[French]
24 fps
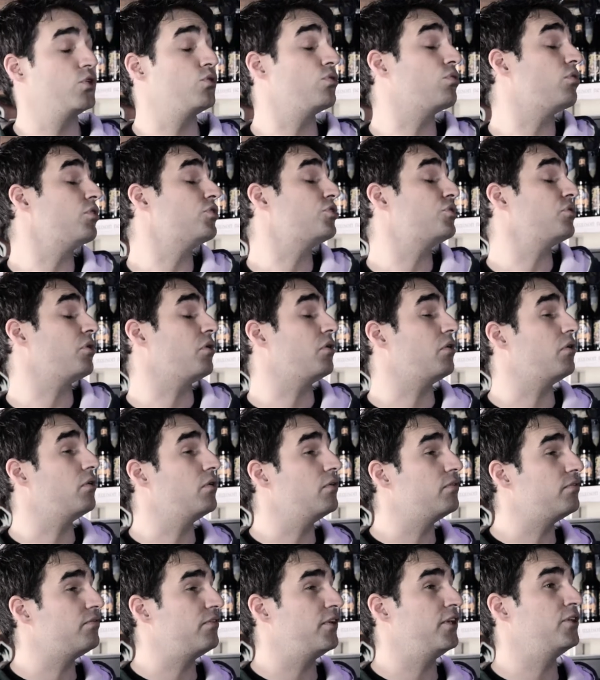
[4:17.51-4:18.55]
Tu crois que je suis
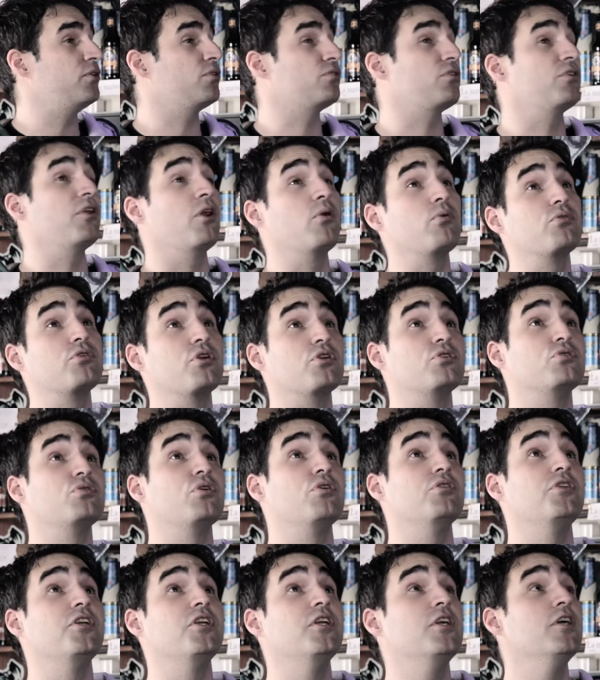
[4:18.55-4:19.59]
refait d'entendre la longueur de
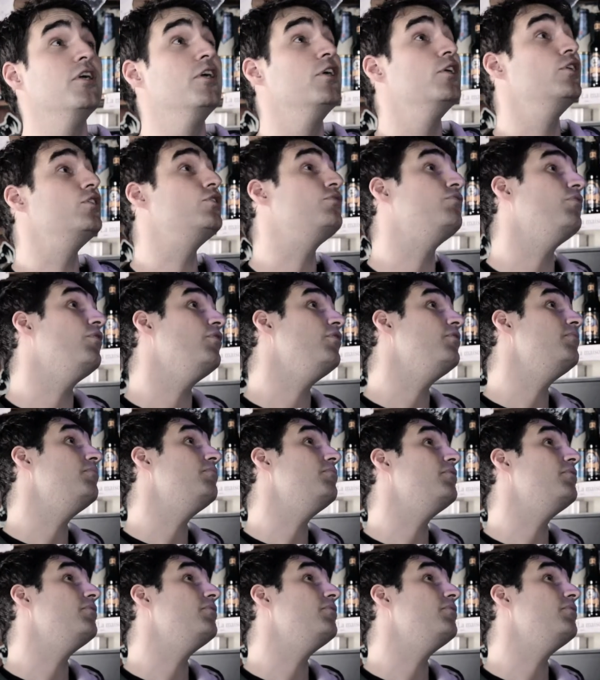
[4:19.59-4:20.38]
journée Je veux une